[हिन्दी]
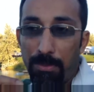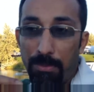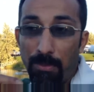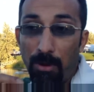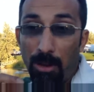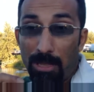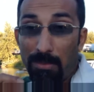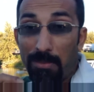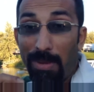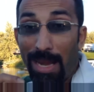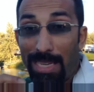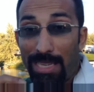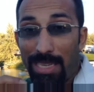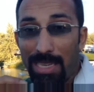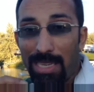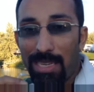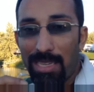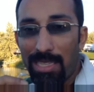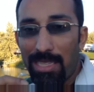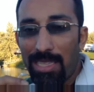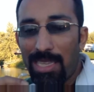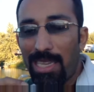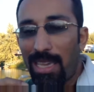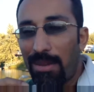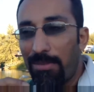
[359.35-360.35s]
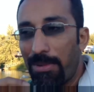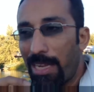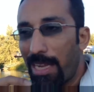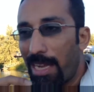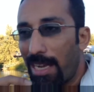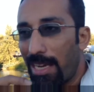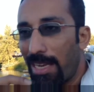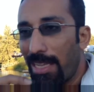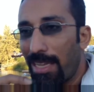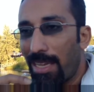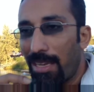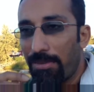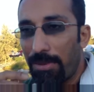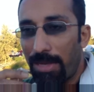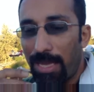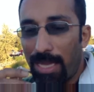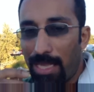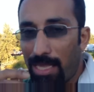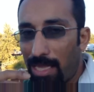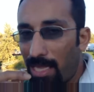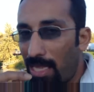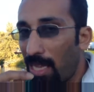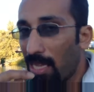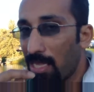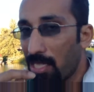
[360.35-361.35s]
बहुत मैटर करती है कैमरा हैंडलिंग आपकी
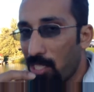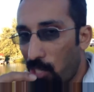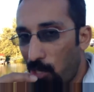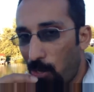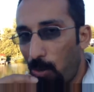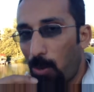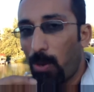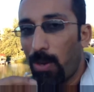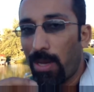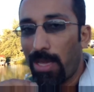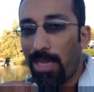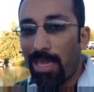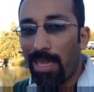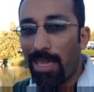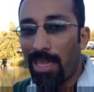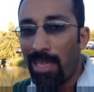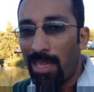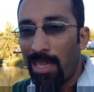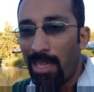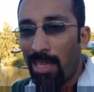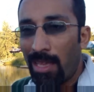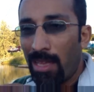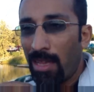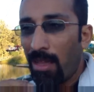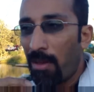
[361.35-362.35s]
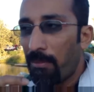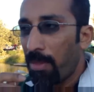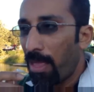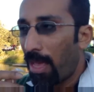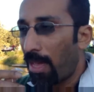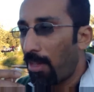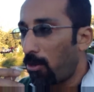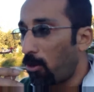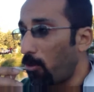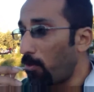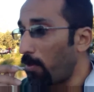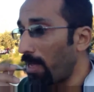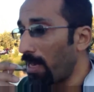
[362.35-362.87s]
कितनी अच्छी हो गई है आई होप